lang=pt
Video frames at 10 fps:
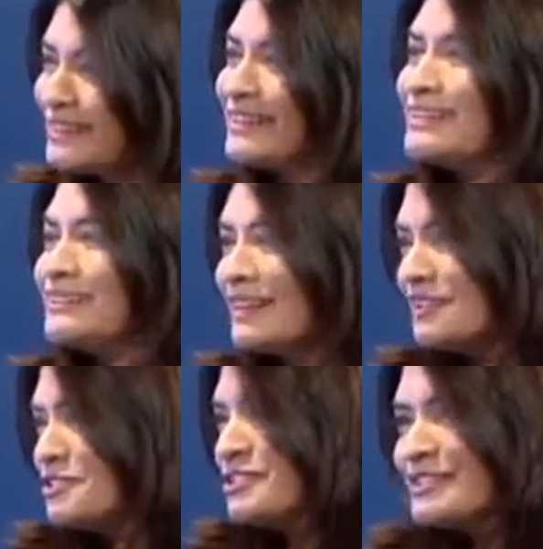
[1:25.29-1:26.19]
na
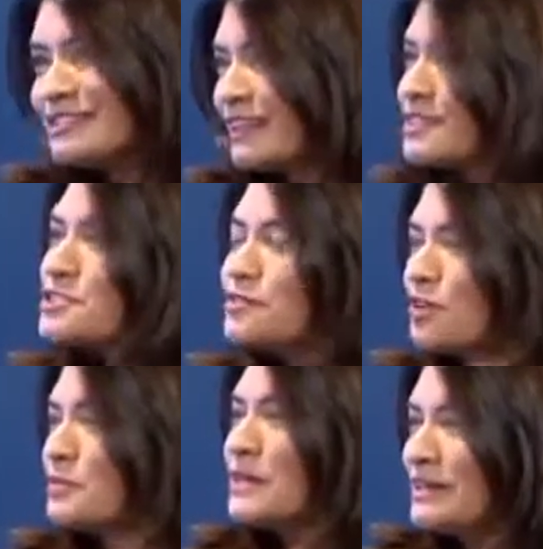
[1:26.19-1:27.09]
realidade, ele
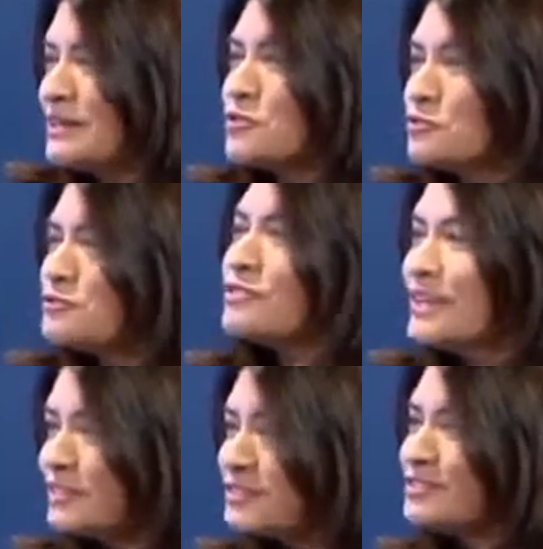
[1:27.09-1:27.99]
transforma o
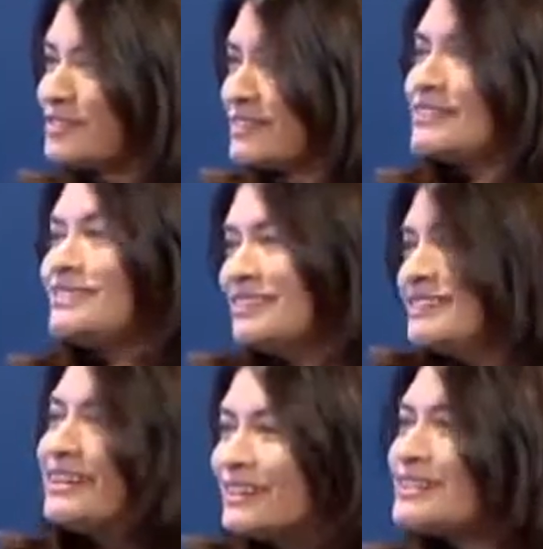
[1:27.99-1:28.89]
vento
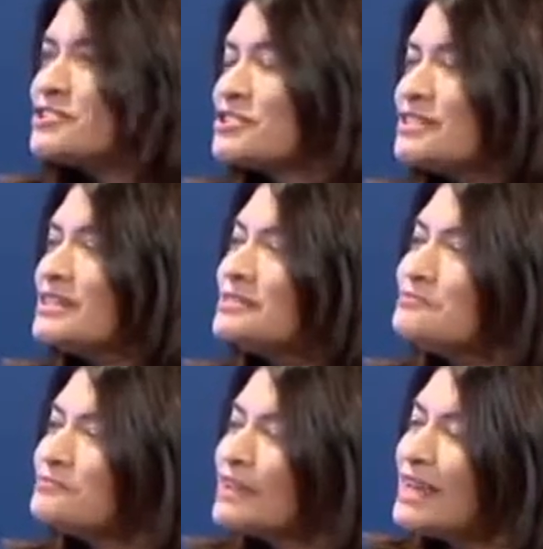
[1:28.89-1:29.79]
em energia
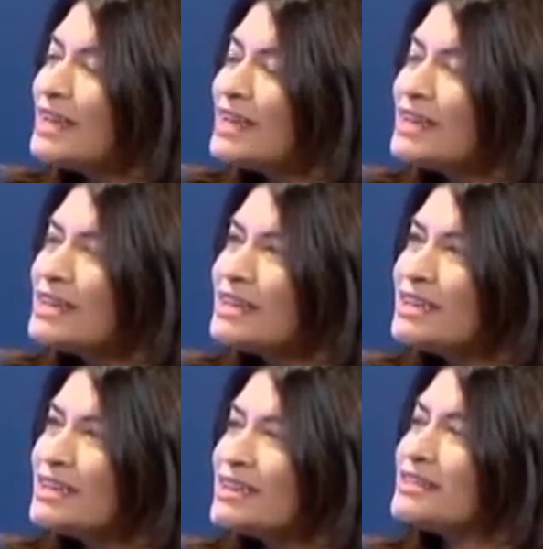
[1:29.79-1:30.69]

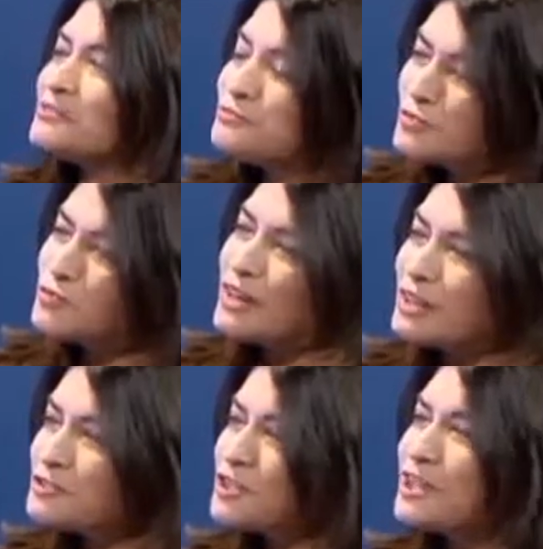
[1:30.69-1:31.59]
e um
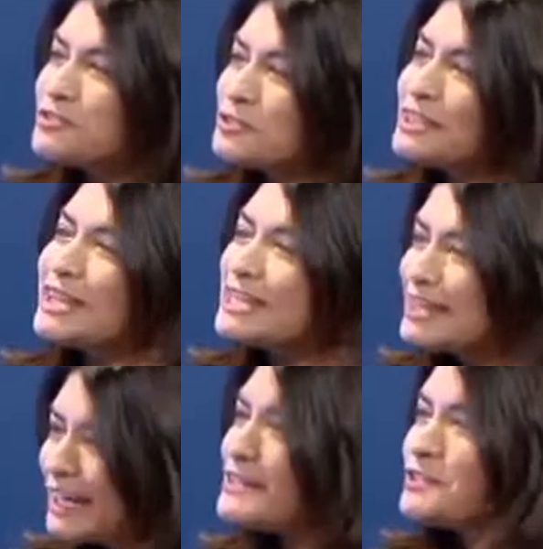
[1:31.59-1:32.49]
aerogerador que tem
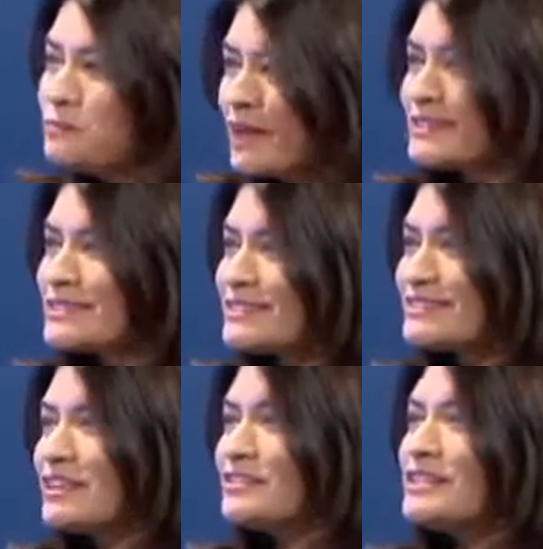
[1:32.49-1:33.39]
três pás.
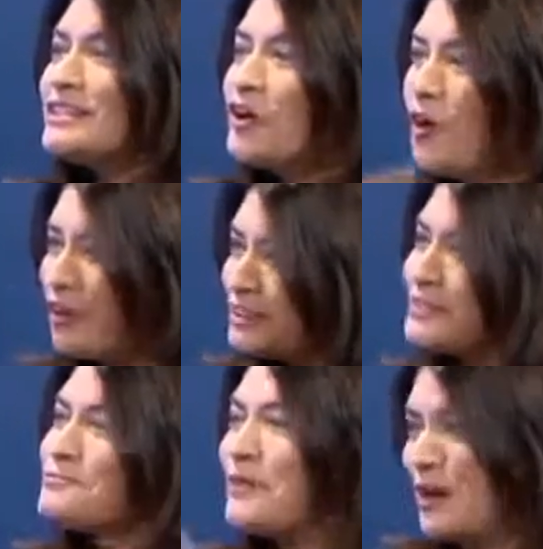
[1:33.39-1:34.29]
Então ele
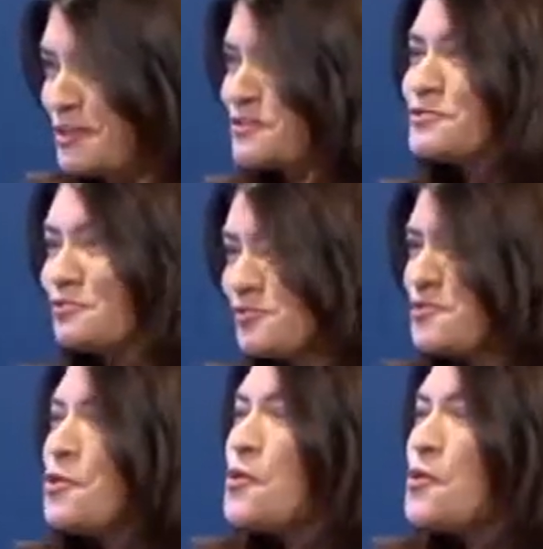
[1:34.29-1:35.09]
roda, parece um, lá,